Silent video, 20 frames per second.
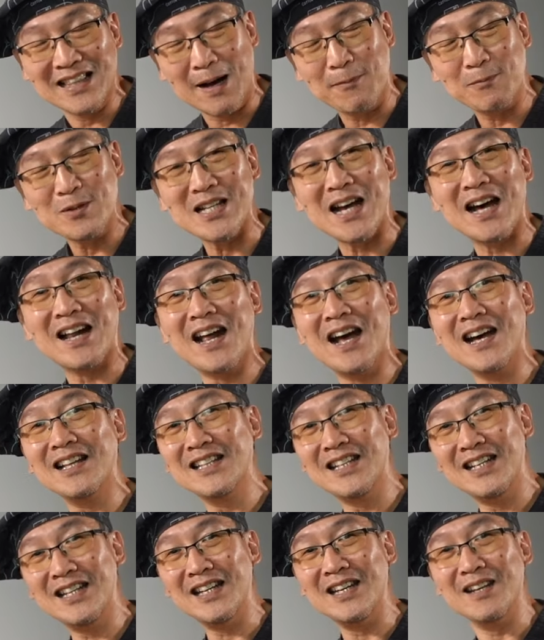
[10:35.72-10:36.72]
นำสาระ
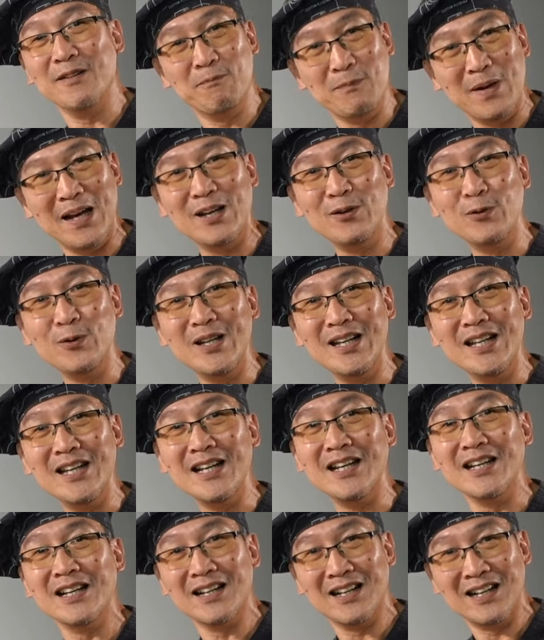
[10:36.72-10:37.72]
ดีๆ เมนู
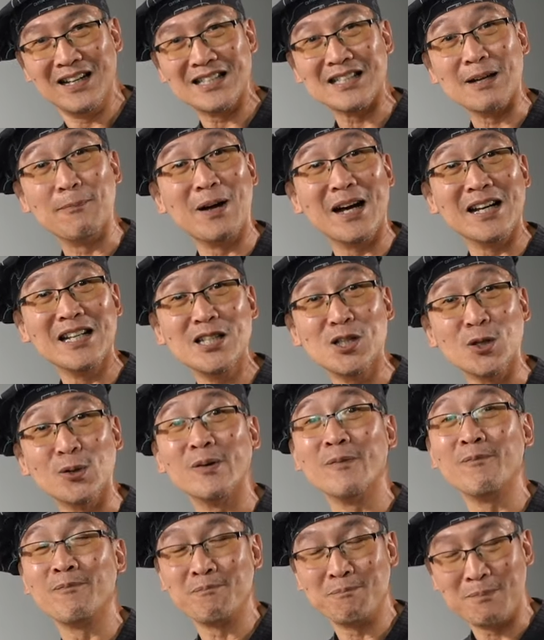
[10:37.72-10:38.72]
ดีๆสำคัญที่สุด
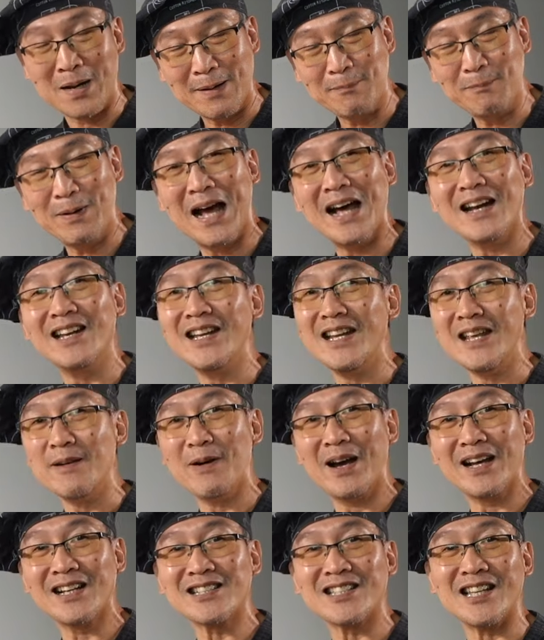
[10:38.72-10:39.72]
พันปลาดีๆ
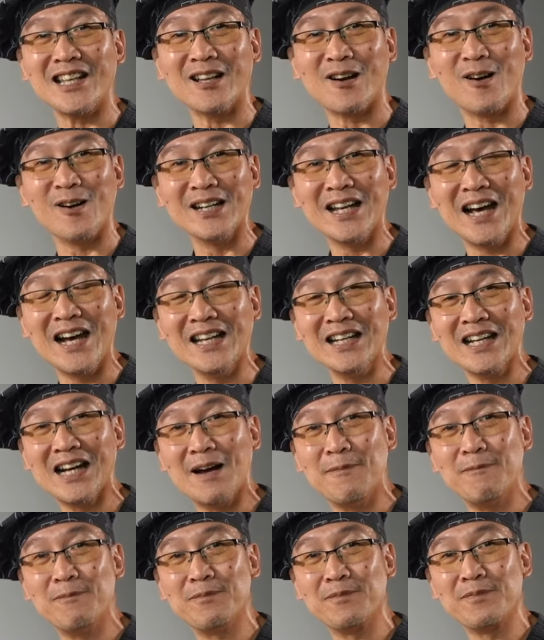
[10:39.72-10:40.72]
มาให้เกษตรกรไทยนะค
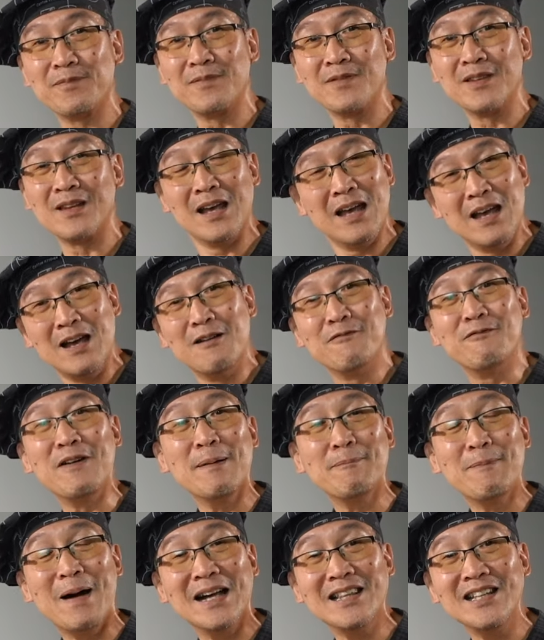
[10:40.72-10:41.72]
รับ
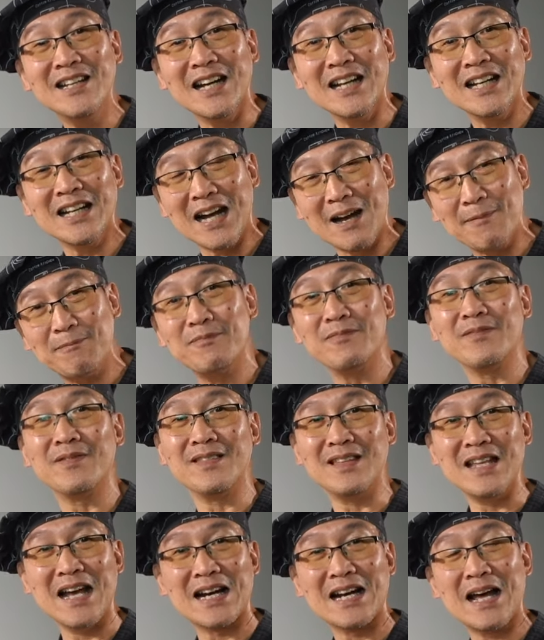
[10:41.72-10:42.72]
ฟาร์มปลาที่ไหนนะครับ
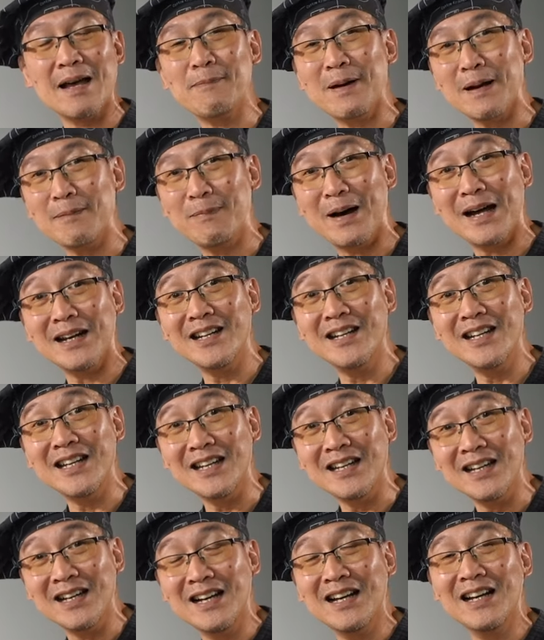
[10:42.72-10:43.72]
อยากได้พันปลา
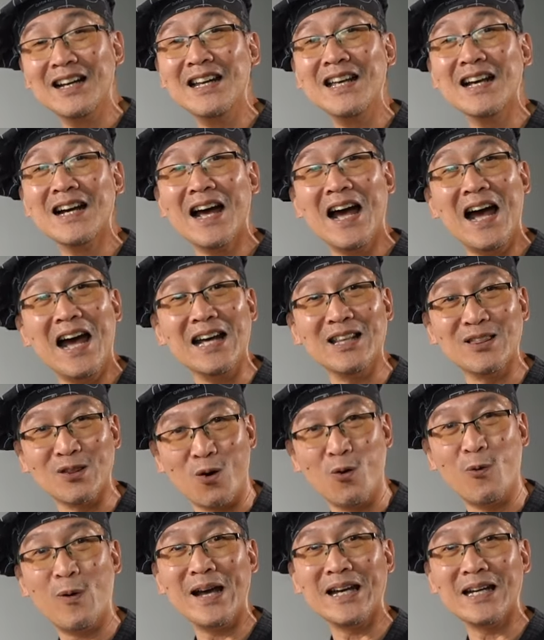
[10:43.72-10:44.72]
ดี ๆ เลี้ยงง่าย
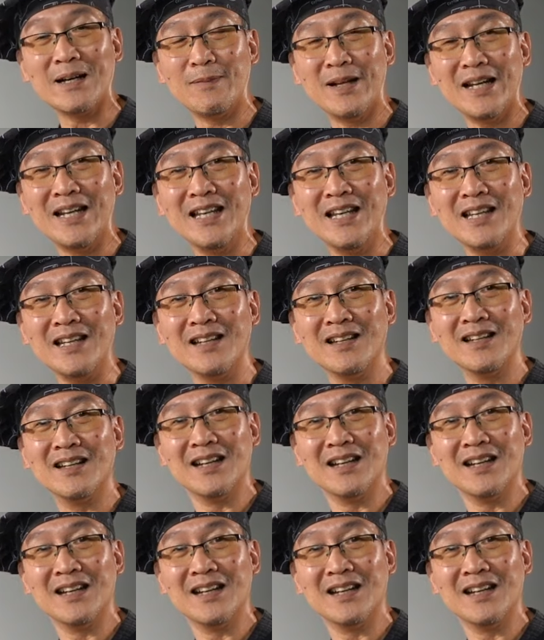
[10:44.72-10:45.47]
โตไวกำไรดี